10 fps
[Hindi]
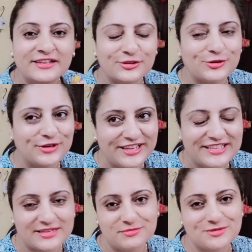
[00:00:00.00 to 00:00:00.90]
तोरई की
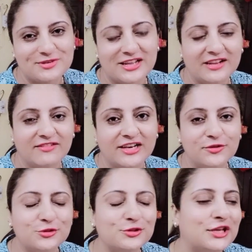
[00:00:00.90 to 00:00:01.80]
सब्जी बनाने वाली
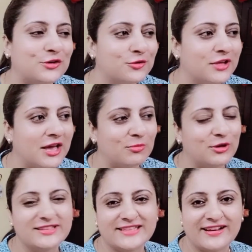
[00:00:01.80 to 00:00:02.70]
हूँ तो देखूंगी आप लोग
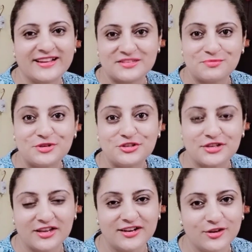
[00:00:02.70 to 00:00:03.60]
के साथ रेसिपी
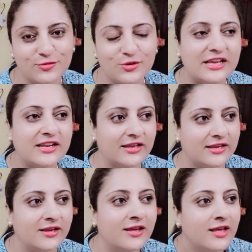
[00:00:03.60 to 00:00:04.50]
शेयर करूँगी या नहीं